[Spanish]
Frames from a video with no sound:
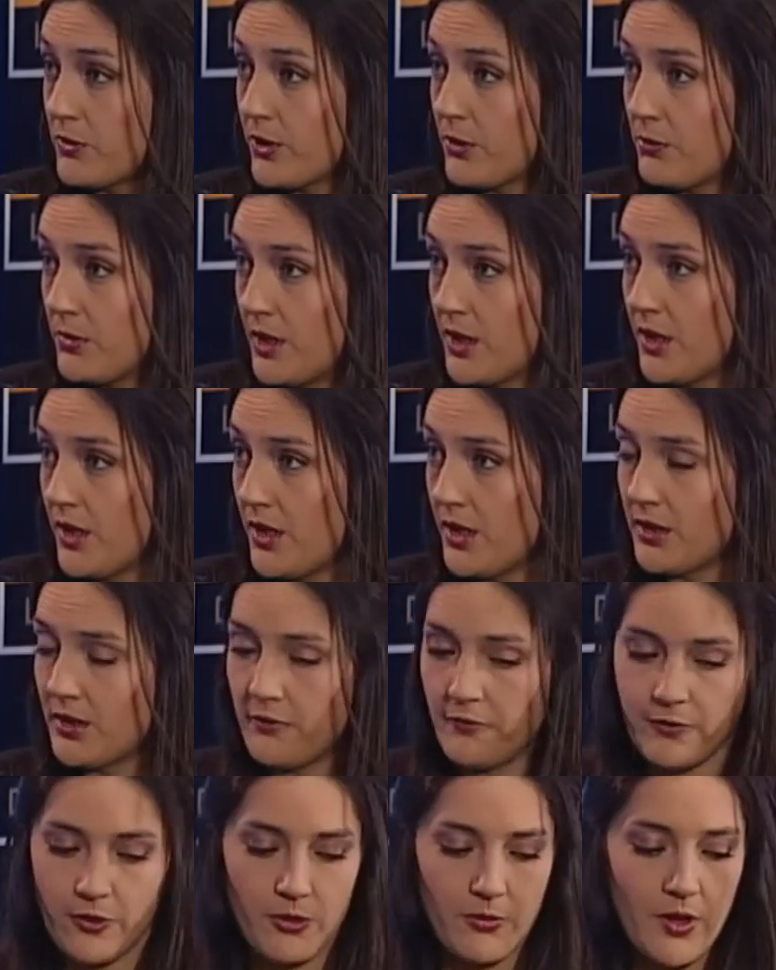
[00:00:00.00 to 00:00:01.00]
también en
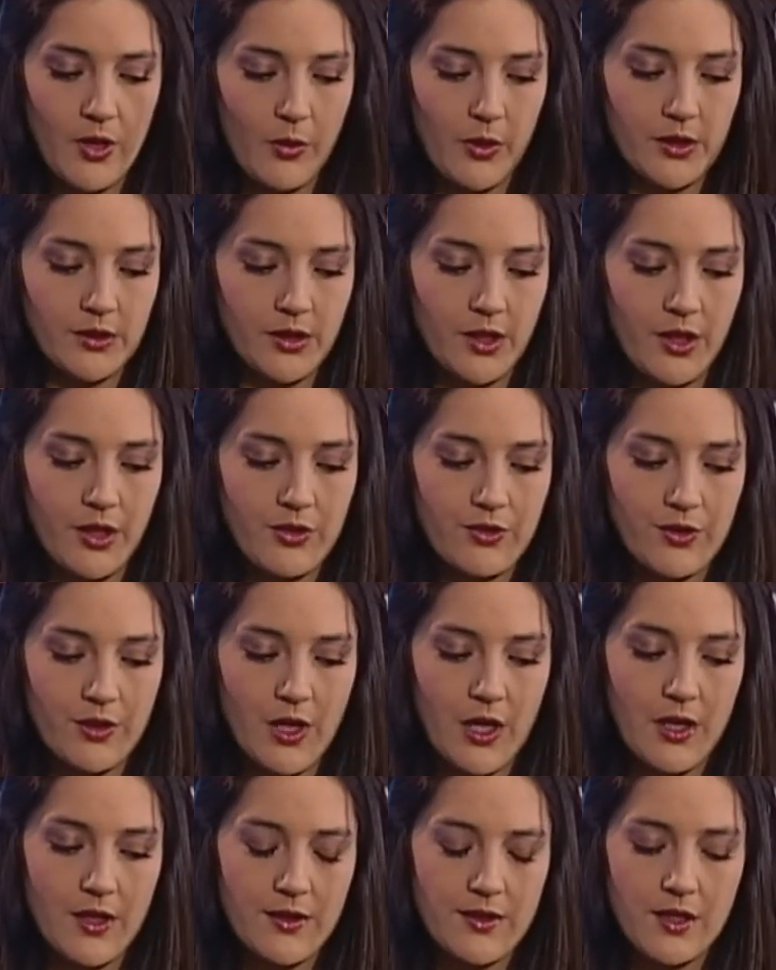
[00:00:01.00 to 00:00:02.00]
este informe de cuentas
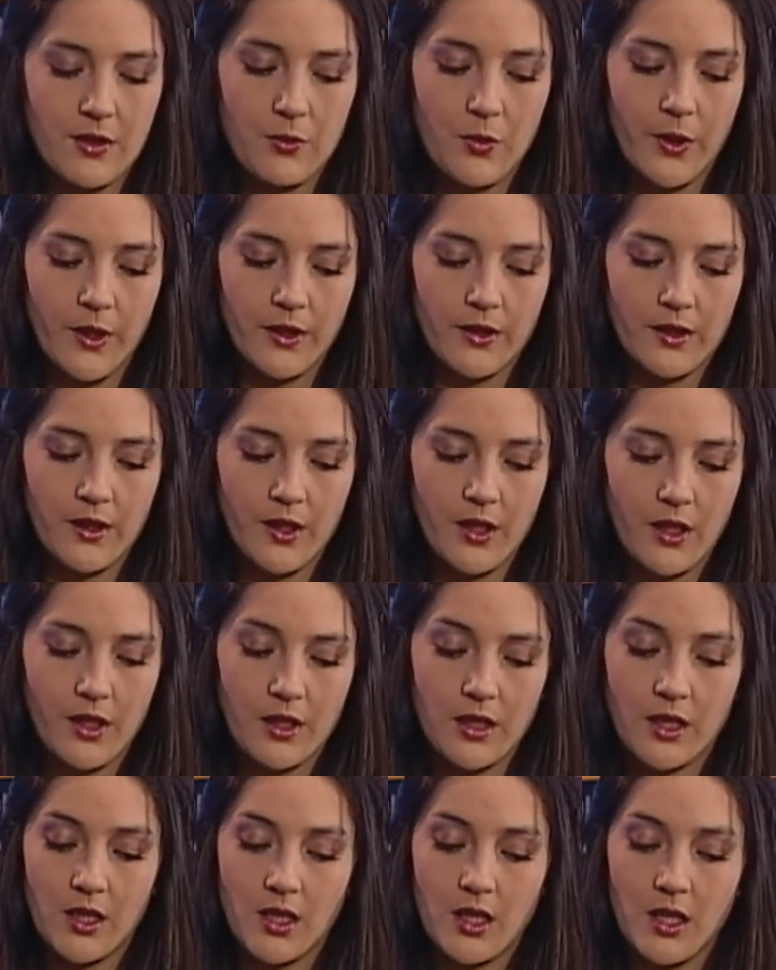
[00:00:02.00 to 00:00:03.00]
nacionales se
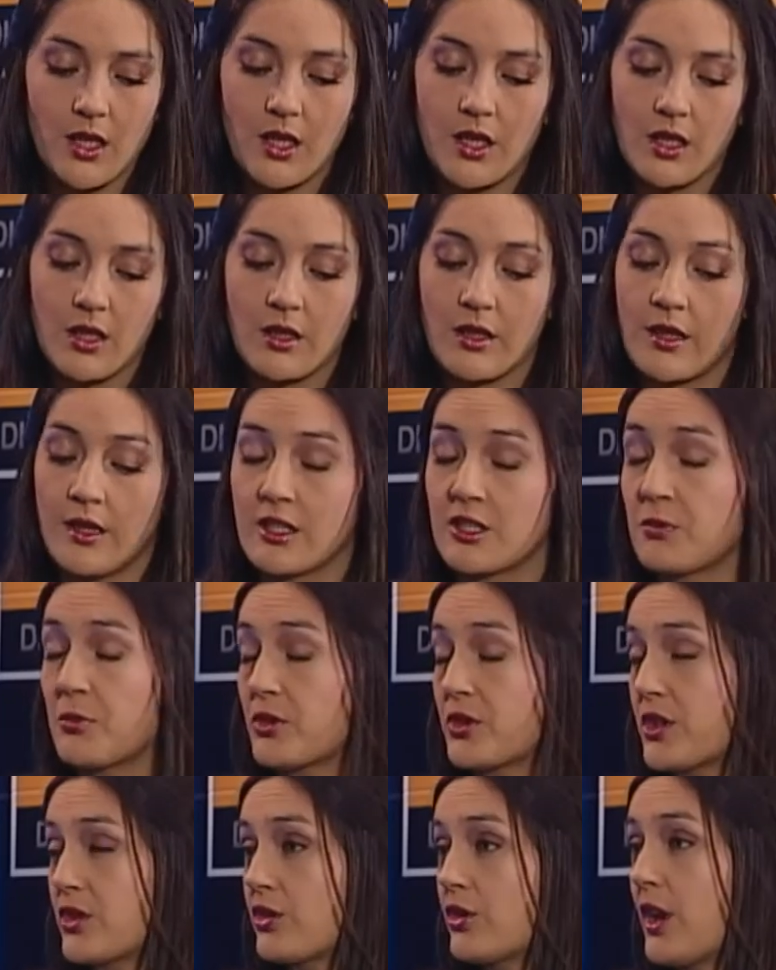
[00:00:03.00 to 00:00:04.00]
muestra que las
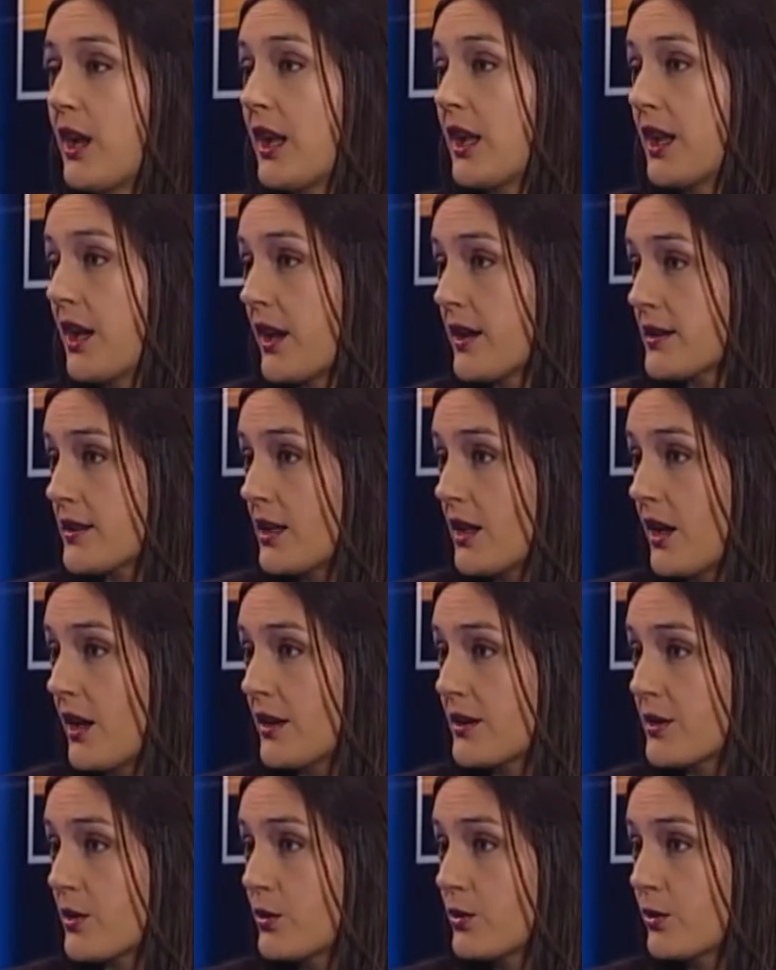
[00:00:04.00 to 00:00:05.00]
exportaciones crecen
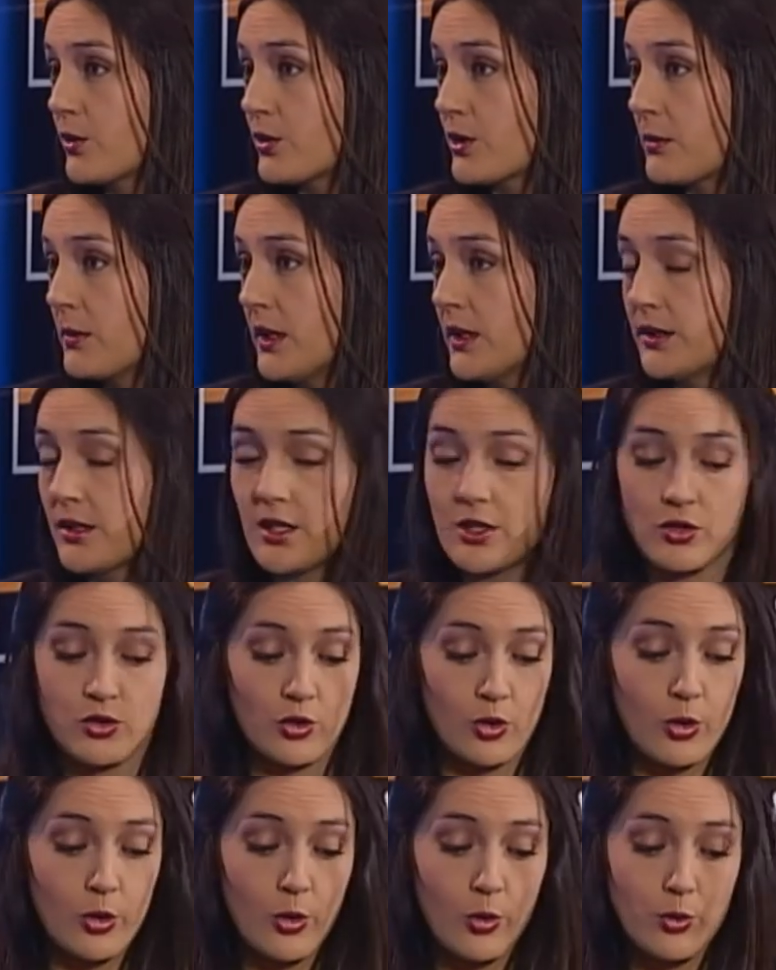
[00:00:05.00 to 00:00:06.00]
en el segundo semestre
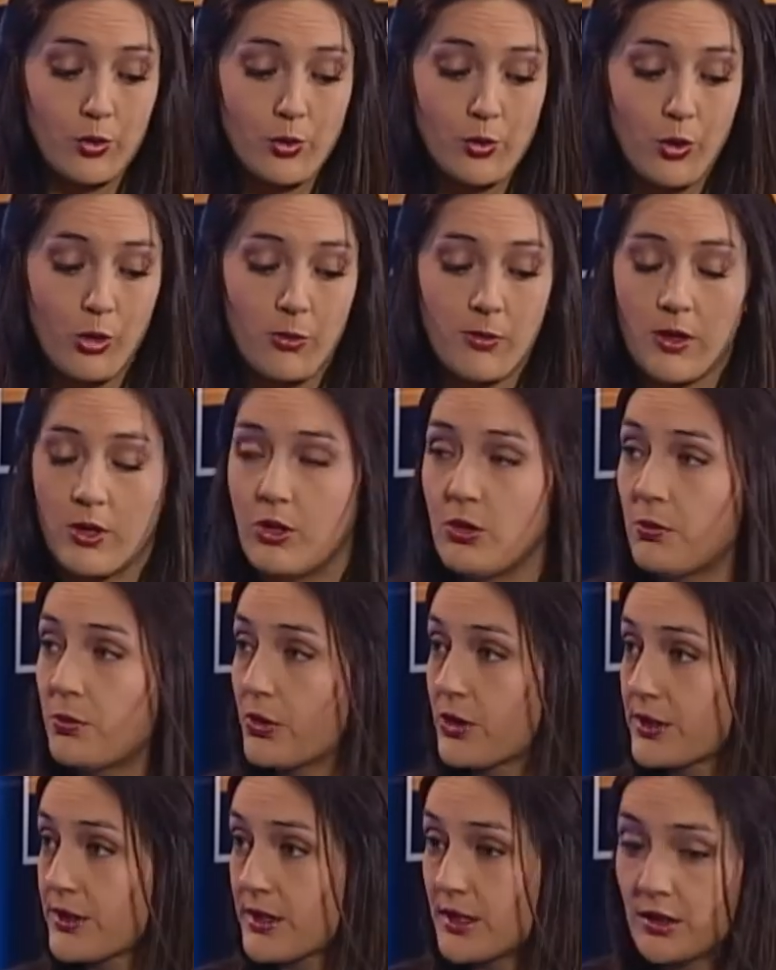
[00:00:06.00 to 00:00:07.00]
solo un
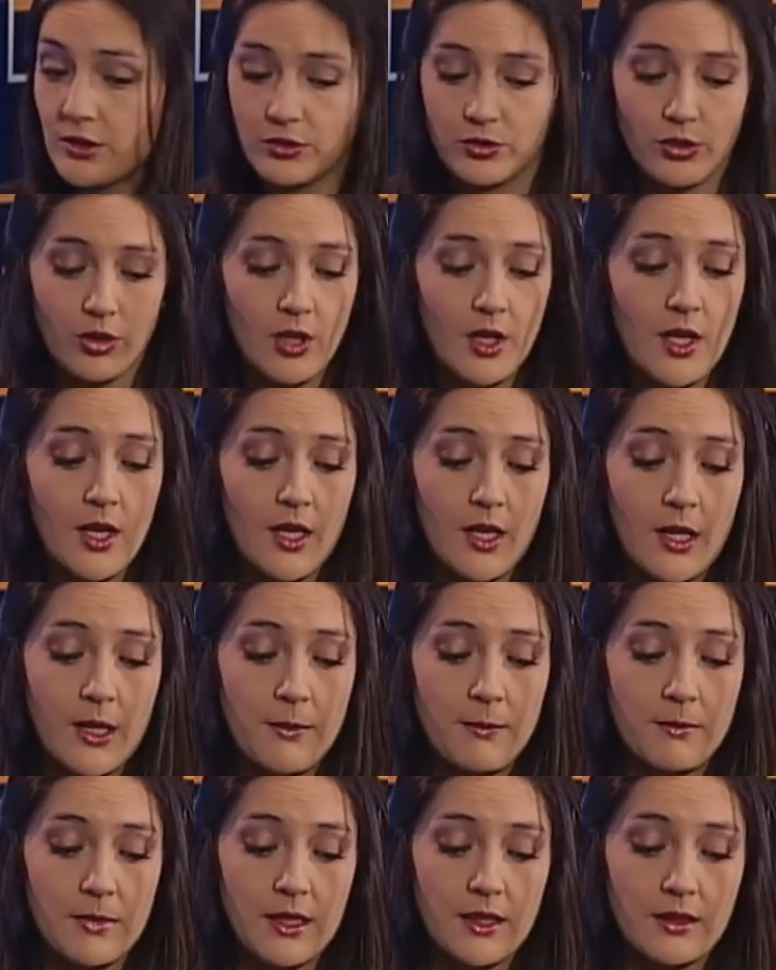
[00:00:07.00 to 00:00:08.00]
1,2%,
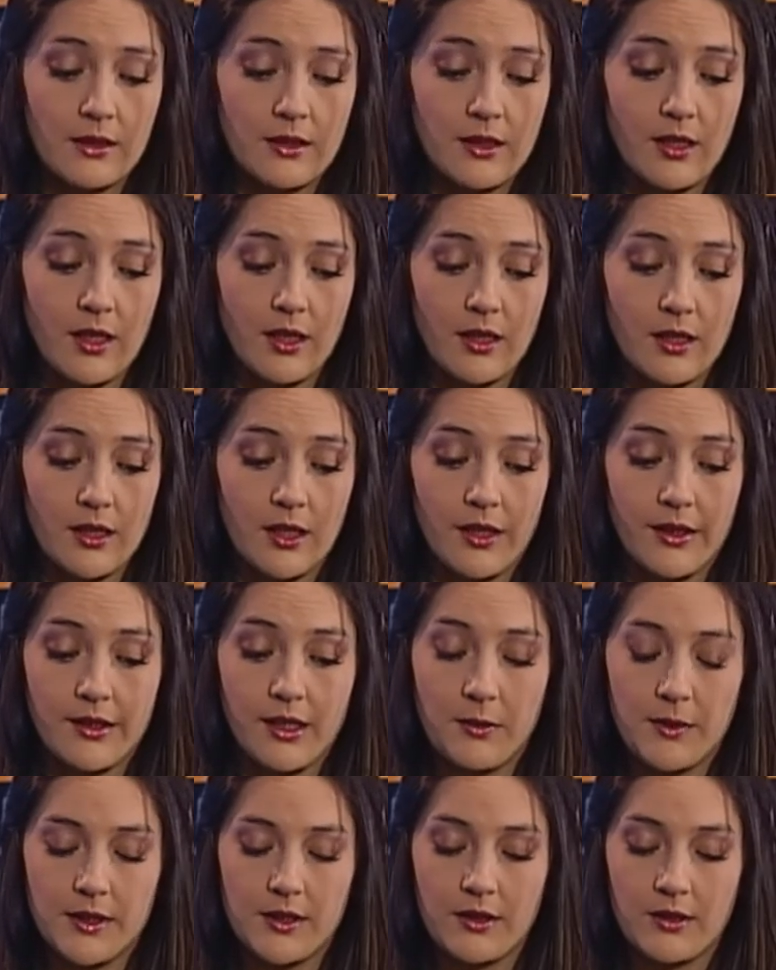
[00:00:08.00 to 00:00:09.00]
mientras que en
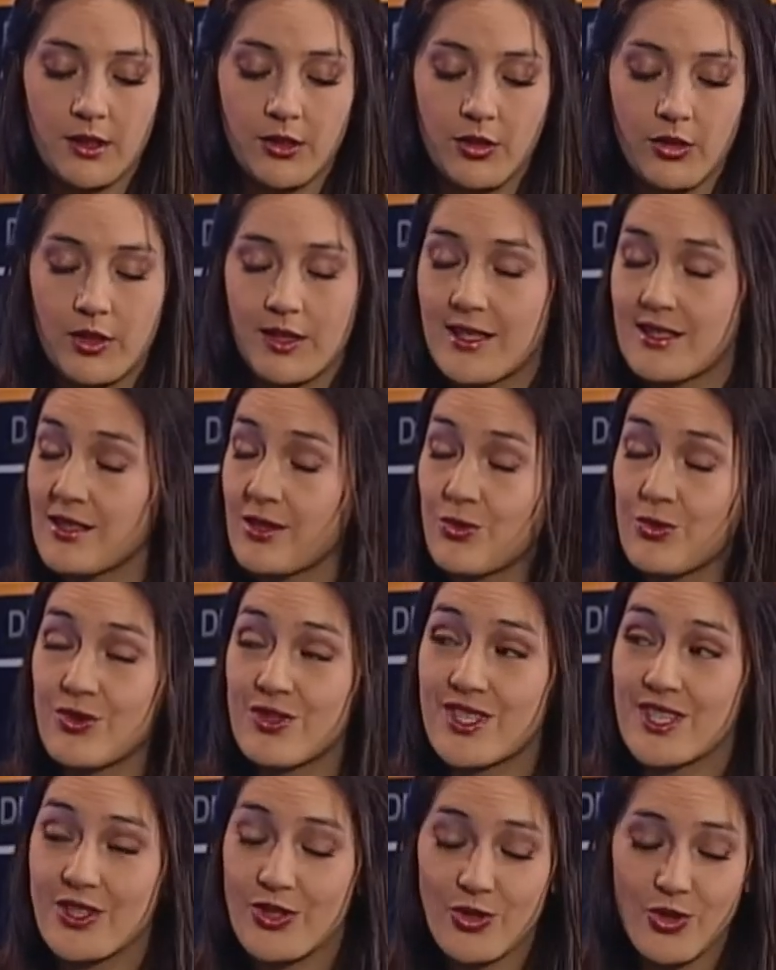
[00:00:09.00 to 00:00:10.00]
el trimestre anterior crecen un
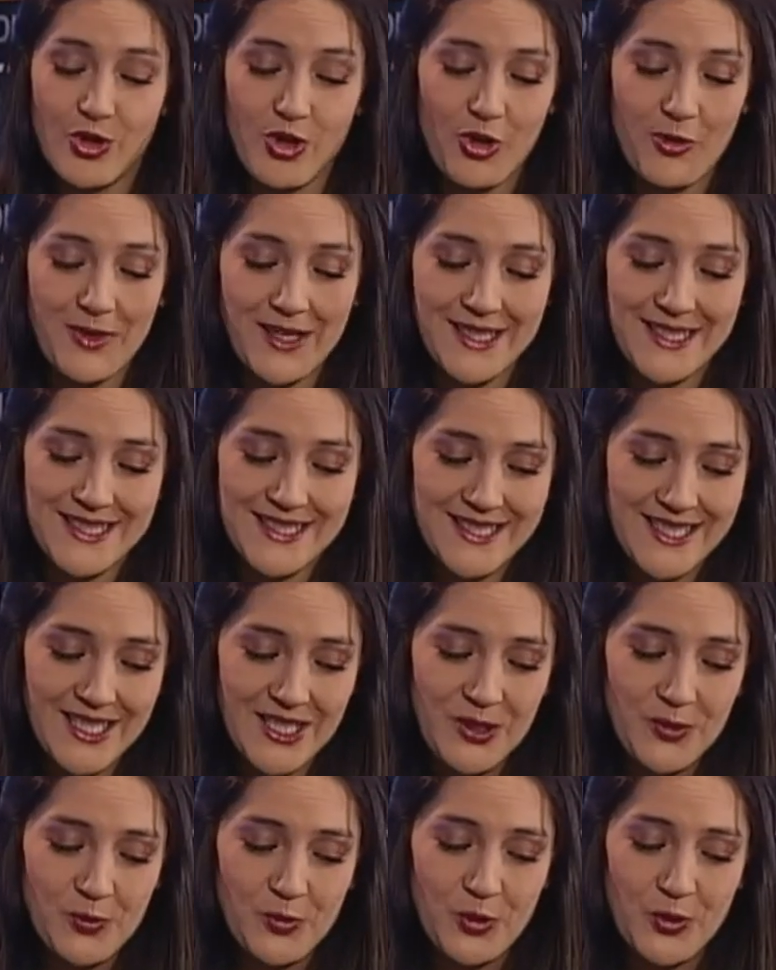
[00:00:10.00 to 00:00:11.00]
5,6%